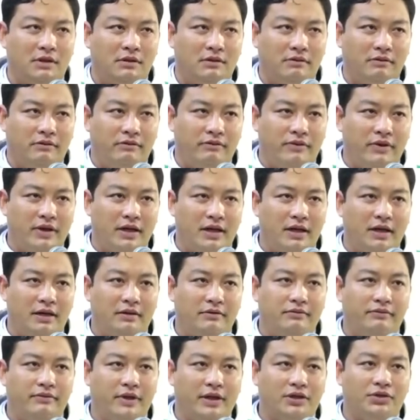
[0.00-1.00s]
về
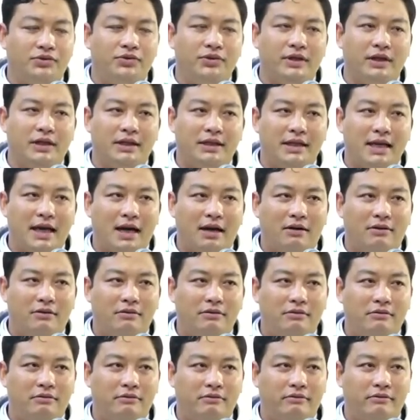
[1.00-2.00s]
việc truyền
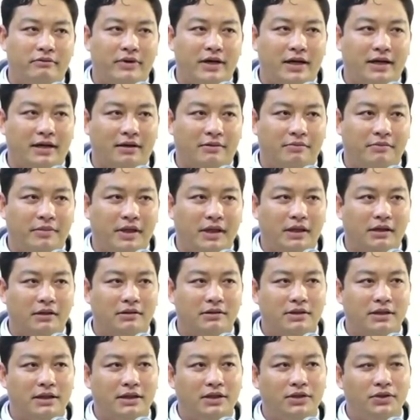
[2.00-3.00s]
giáo. Và đặc biệt
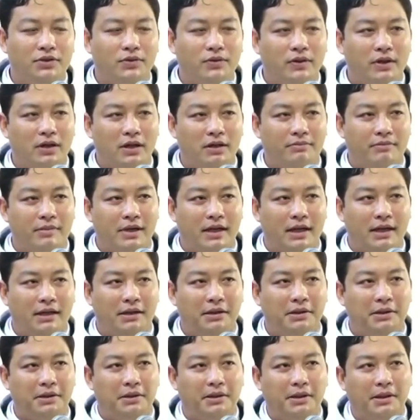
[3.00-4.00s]
chính Chúa hôm
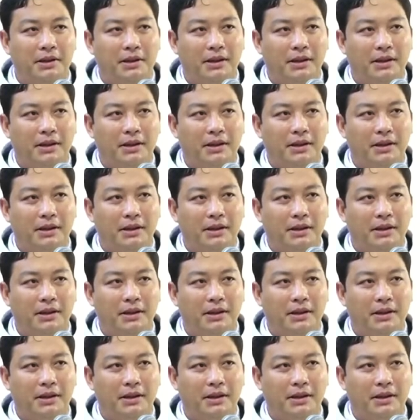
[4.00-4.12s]
nay,